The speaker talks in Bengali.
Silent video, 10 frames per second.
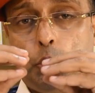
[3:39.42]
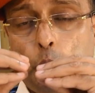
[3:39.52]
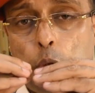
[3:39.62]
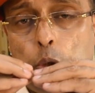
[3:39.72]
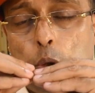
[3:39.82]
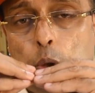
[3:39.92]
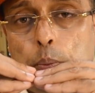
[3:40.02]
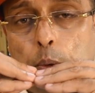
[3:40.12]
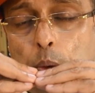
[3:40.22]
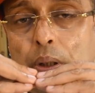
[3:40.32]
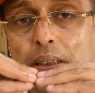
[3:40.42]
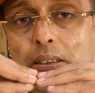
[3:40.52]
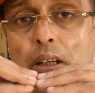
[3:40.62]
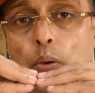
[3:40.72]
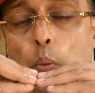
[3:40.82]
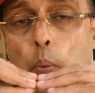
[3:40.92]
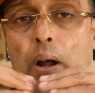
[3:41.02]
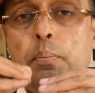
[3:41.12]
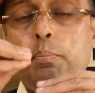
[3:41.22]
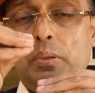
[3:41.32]
ছোট ছোট প্রোগ্রেস
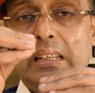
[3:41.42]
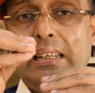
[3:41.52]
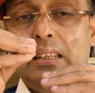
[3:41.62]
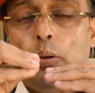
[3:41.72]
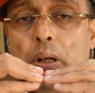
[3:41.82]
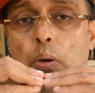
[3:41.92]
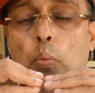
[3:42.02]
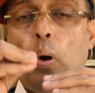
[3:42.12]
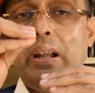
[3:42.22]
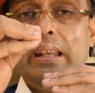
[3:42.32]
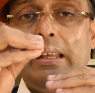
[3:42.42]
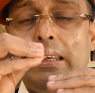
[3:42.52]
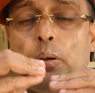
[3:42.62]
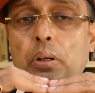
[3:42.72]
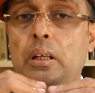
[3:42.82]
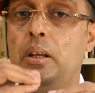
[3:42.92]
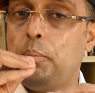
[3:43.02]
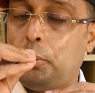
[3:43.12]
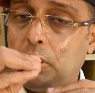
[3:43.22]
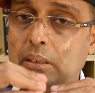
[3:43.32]
ওয়ান ডিগ্রি করে ওয়ান ডিগ্রি করে
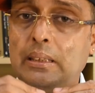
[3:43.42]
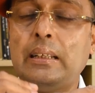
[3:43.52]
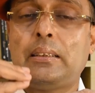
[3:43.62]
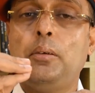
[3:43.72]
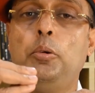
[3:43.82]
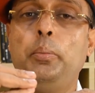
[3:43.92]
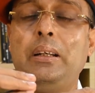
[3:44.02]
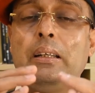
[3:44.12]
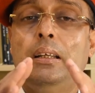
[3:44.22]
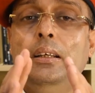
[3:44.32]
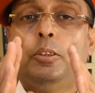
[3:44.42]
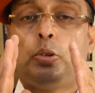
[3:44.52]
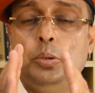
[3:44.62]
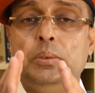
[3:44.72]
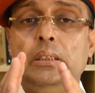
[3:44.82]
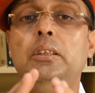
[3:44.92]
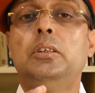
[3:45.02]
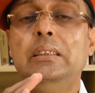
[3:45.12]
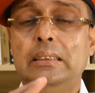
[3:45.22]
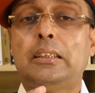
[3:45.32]
প্রত্যেকটা মোমেন্টে তুমি
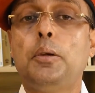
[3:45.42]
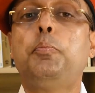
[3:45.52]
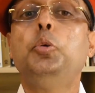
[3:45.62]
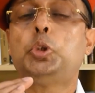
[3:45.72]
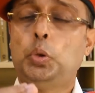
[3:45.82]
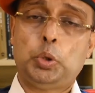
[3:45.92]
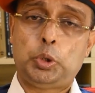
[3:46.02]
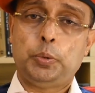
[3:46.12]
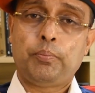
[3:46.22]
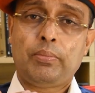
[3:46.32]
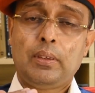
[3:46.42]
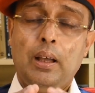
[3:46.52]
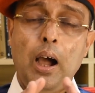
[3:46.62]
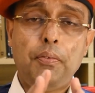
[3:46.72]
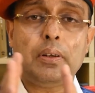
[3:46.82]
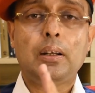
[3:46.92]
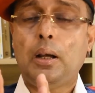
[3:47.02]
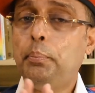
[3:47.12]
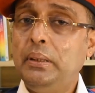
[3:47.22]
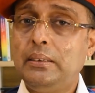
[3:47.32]
নিজেকে পুশ করছো আফটার
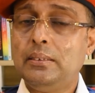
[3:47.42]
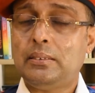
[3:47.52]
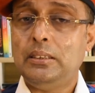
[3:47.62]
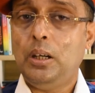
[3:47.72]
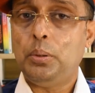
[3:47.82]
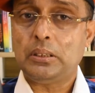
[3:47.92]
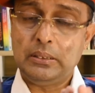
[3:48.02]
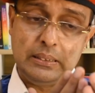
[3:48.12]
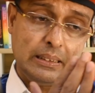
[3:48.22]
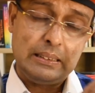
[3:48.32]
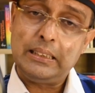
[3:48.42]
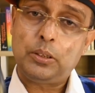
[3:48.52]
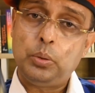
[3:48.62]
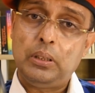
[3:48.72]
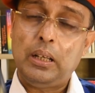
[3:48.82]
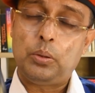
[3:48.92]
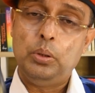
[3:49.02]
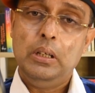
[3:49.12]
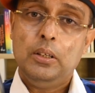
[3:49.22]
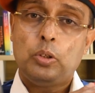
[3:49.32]
কমপ্লিটিং থ্রি আওয়ার্স নিজেকে চেক করে দেখো
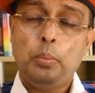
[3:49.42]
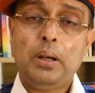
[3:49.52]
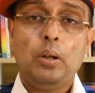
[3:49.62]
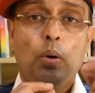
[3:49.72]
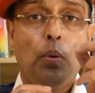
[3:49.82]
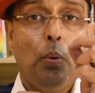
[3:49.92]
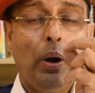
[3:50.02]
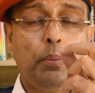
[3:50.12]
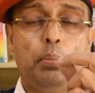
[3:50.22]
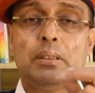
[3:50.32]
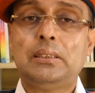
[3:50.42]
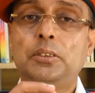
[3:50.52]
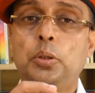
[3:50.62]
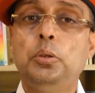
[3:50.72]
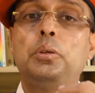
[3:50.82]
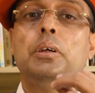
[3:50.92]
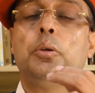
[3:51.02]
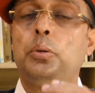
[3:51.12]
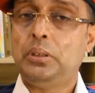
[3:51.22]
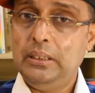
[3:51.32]
তোমার ওয়ান পার্সেন্ট হলেও কি
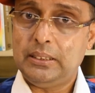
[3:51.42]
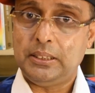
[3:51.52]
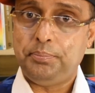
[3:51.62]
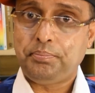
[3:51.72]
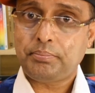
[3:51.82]
গ্রোথ নিয়েছে